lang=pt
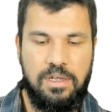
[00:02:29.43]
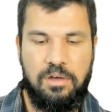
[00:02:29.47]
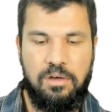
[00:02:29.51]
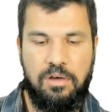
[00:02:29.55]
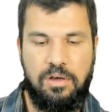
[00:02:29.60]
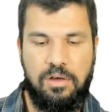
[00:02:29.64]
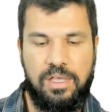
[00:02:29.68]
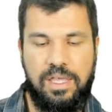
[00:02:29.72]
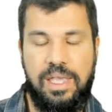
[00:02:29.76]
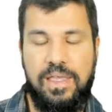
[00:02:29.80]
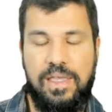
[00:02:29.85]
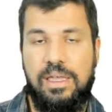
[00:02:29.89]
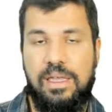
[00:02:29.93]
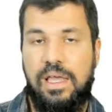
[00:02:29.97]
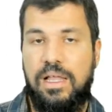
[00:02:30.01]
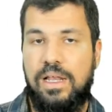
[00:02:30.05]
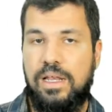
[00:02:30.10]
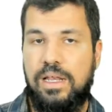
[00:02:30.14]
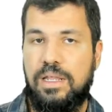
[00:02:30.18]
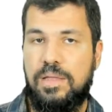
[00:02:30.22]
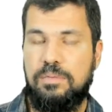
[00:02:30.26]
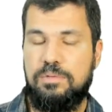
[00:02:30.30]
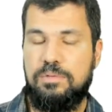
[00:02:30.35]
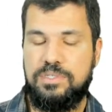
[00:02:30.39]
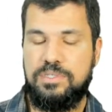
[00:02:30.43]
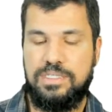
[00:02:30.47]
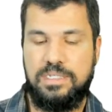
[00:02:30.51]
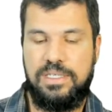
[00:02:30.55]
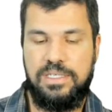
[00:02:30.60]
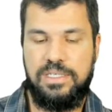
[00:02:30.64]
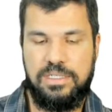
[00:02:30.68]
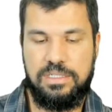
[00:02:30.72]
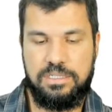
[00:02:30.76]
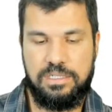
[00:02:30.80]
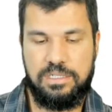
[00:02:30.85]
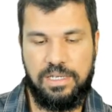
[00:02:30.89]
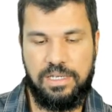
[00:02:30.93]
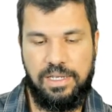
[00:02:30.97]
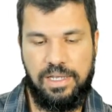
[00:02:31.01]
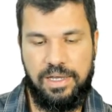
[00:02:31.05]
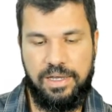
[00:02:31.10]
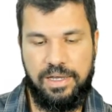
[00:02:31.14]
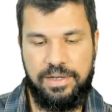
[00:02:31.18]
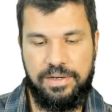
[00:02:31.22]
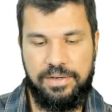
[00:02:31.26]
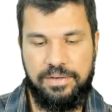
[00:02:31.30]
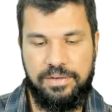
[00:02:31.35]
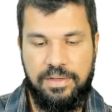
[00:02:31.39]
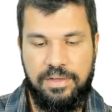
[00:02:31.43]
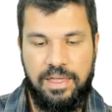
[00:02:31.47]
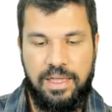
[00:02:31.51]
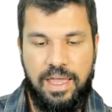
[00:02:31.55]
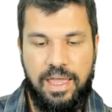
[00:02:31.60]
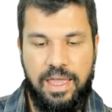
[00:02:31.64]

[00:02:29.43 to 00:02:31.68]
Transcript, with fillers: ok? Lembra o seguinte, galera.